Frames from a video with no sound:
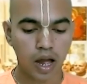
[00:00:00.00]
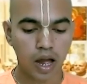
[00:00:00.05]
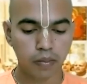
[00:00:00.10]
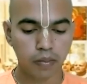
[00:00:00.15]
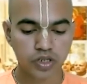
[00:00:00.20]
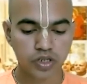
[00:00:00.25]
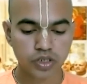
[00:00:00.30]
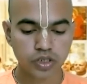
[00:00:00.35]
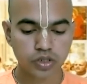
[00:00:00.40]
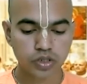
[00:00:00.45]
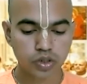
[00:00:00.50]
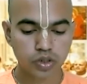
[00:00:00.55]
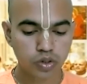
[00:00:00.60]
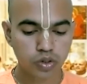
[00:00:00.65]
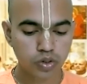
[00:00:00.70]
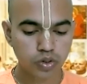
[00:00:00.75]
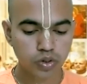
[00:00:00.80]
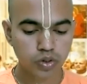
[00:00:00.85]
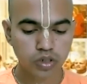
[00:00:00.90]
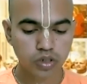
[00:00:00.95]
আমরা শ্রী
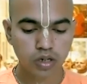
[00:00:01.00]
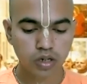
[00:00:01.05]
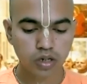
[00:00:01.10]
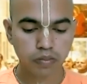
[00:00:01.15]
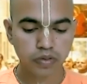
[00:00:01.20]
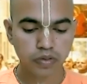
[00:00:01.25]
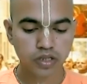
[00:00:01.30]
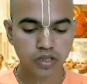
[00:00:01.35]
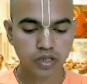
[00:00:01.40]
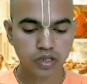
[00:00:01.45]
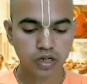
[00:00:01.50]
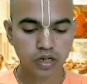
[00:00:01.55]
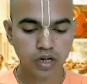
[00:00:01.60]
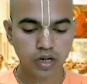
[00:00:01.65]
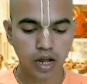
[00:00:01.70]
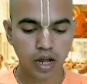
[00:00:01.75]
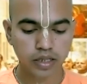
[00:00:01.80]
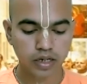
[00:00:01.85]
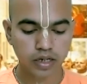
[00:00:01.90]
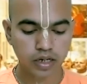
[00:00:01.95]
চৈতন্য চরিতামৃতের
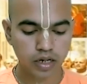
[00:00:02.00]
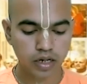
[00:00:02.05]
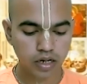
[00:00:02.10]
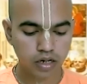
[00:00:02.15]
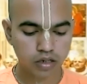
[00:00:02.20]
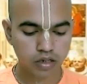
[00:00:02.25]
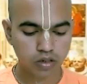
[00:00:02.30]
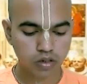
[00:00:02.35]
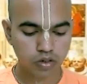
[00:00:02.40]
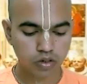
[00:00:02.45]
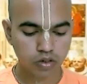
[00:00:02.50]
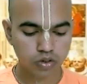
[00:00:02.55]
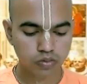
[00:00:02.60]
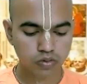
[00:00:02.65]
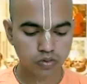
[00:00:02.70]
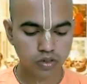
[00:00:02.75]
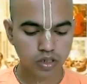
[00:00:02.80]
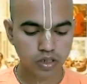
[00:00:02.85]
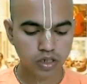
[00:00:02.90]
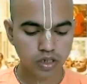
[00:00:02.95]
আদিলীলার দশম
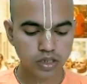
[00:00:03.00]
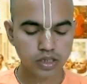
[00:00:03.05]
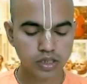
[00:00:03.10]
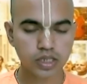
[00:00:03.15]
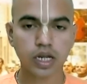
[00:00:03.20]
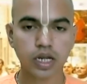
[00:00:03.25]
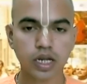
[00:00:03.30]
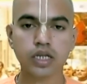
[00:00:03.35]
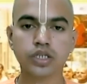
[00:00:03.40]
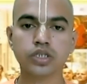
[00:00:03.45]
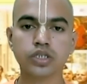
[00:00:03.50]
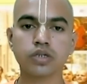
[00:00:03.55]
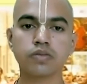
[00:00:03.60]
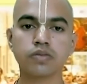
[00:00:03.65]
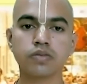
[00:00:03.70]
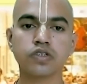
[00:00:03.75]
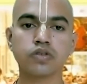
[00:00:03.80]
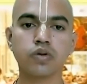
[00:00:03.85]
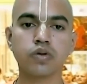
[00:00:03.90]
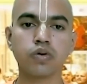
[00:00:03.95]
অধ্যায়ে তেয়াল্লিশ
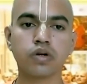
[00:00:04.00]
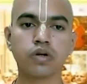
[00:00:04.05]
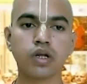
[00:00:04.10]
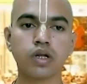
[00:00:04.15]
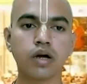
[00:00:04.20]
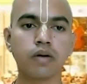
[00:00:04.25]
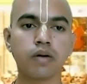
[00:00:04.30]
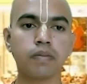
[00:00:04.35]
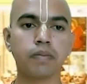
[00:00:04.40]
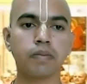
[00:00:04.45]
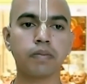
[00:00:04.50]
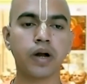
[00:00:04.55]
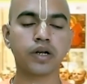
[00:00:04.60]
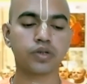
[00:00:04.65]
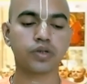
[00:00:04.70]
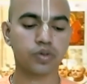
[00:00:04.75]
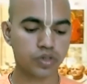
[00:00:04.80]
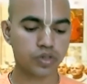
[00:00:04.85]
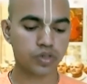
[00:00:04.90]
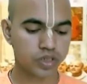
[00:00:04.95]
নম্বর শ্লোকটা পাঠ
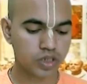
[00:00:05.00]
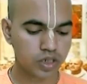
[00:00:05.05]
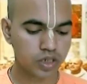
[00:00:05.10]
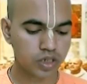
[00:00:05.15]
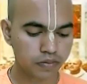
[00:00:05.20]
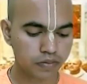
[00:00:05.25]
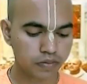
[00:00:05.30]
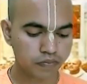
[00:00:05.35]
করছি